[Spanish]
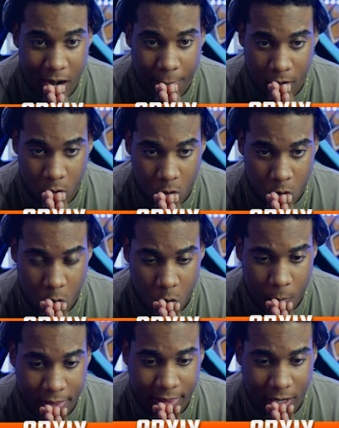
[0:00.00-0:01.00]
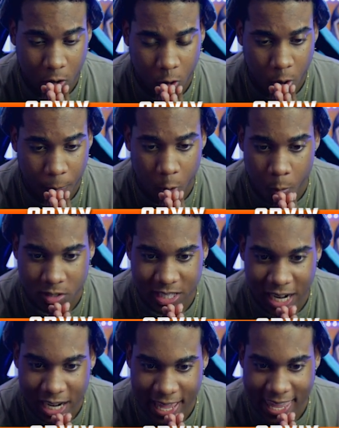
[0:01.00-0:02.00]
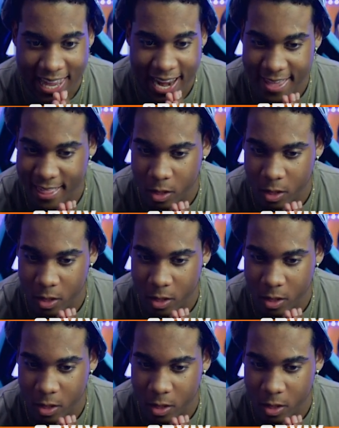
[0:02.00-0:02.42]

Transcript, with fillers: en la mano? No, no, no me he loco Como es el rey, y le haya